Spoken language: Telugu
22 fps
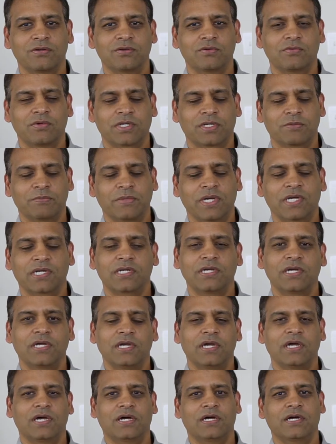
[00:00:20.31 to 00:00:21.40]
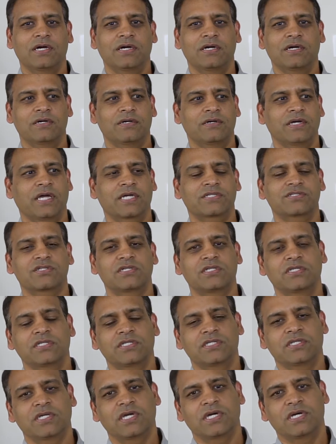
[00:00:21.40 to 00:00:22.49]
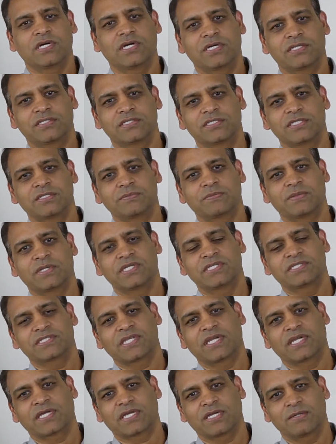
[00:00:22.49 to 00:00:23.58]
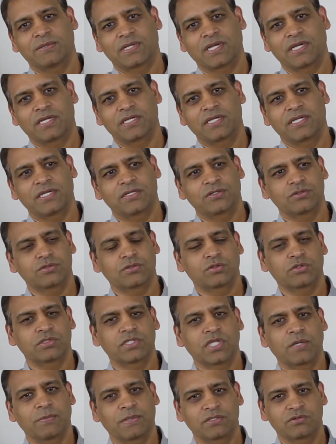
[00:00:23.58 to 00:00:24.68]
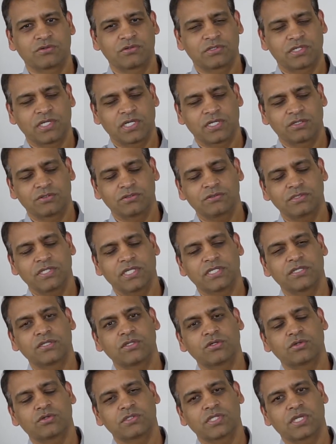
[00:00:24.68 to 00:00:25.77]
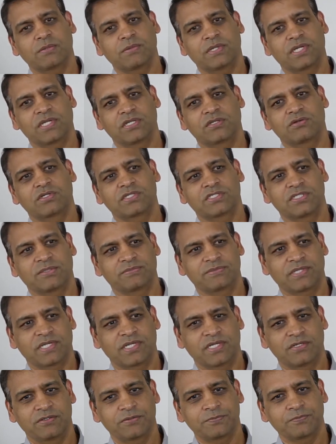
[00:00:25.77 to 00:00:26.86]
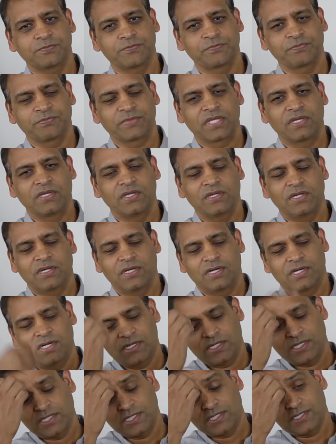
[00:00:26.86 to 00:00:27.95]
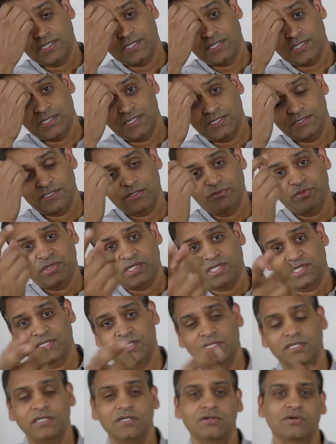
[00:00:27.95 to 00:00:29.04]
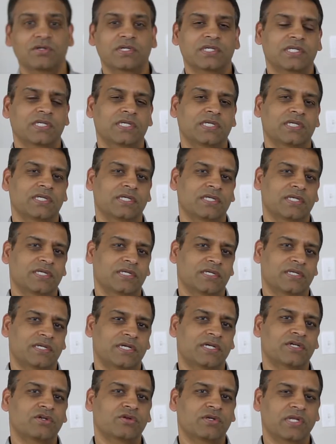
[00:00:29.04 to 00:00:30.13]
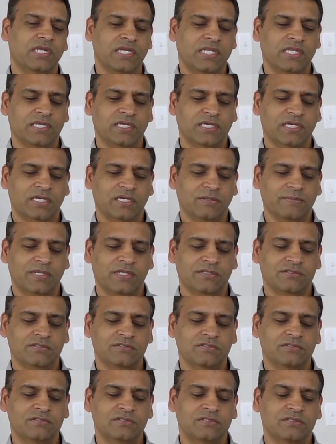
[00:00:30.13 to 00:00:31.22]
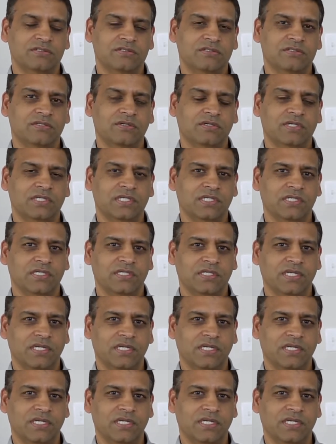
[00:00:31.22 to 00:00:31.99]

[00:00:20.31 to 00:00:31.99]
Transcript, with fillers: వెల్కమ్ బ్యాక్ యాక్చువల్లీ చీప్ డిఎస్ఎల్ కెమెరా నేను కొందాం అనుకుంటున్నాను ఎందుకు కొందాం అనేది కూడా చెప్తాను నేను నా దగ్గర చెప్పాను కదా ఒకటి రెండు ఉన్నాయి నా దగ్గర కెమెరాస్ ఒకటి